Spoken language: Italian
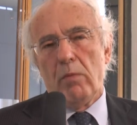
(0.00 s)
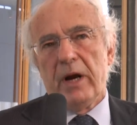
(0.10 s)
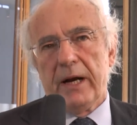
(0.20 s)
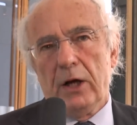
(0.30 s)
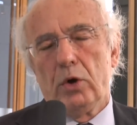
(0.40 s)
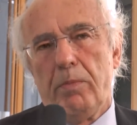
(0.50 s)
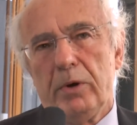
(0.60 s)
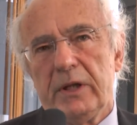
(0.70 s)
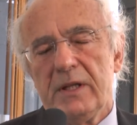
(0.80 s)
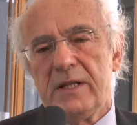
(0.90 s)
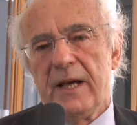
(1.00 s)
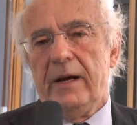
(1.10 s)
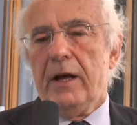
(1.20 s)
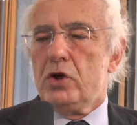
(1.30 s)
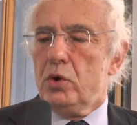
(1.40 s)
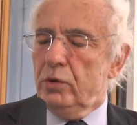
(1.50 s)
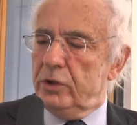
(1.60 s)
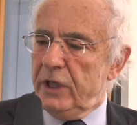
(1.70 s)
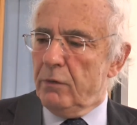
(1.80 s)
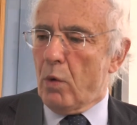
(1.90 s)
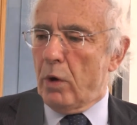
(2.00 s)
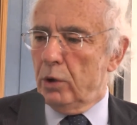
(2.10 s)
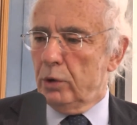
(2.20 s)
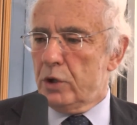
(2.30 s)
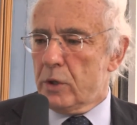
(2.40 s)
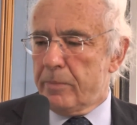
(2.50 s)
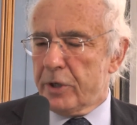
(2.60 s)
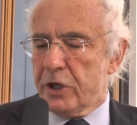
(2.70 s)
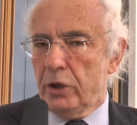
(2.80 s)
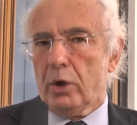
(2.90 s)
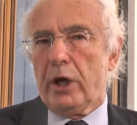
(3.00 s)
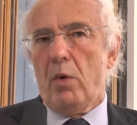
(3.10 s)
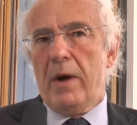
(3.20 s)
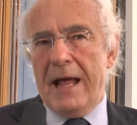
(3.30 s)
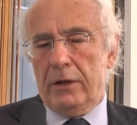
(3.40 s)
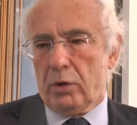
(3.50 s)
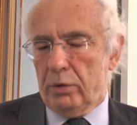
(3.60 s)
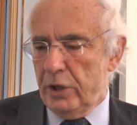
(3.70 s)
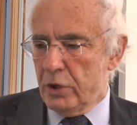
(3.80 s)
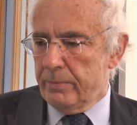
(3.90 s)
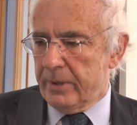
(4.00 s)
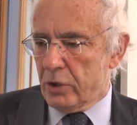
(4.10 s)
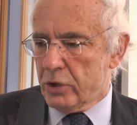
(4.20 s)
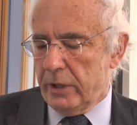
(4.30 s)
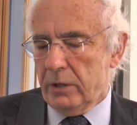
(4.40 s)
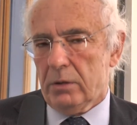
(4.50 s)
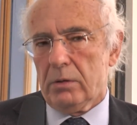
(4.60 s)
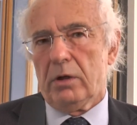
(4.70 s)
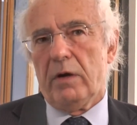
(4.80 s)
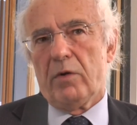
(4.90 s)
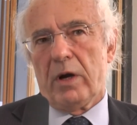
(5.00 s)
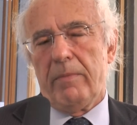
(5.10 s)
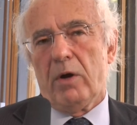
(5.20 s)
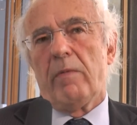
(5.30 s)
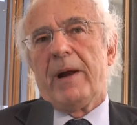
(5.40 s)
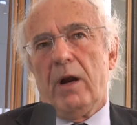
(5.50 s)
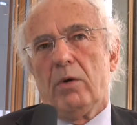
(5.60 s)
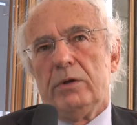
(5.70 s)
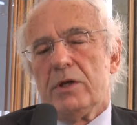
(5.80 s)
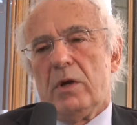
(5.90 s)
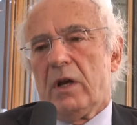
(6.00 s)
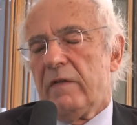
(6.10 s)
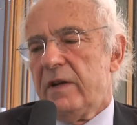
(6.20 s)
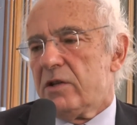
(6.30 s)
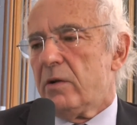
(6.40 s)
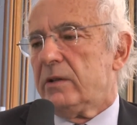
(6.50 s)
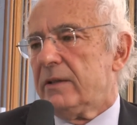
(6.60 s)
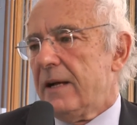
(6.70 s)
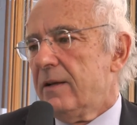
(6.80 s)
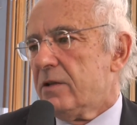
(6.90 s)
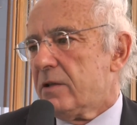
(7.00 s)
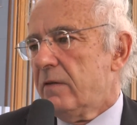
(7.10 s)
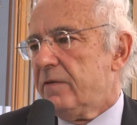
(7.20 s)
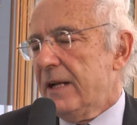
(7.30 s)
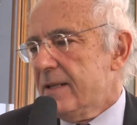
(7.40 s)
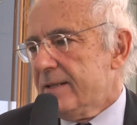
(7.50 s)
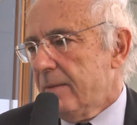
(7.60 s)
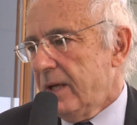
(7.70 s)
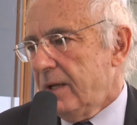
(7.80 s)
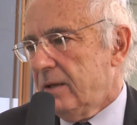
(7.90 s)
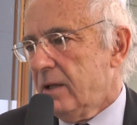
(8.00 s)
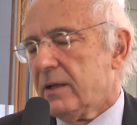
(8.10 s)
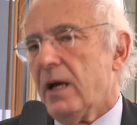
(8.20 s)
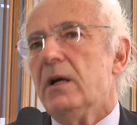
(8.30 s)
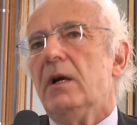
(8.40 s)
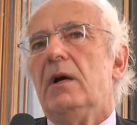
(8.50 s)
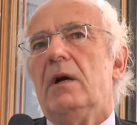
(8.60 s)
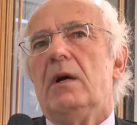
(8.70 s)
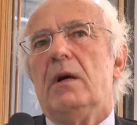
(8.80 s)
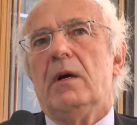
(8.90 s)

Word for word: un mercato potenziale aggiuntivo a quel 12% che è un altro 10% che vorrebbe comprare condizioni che avessero eh, cioè, finanziamenti e tale.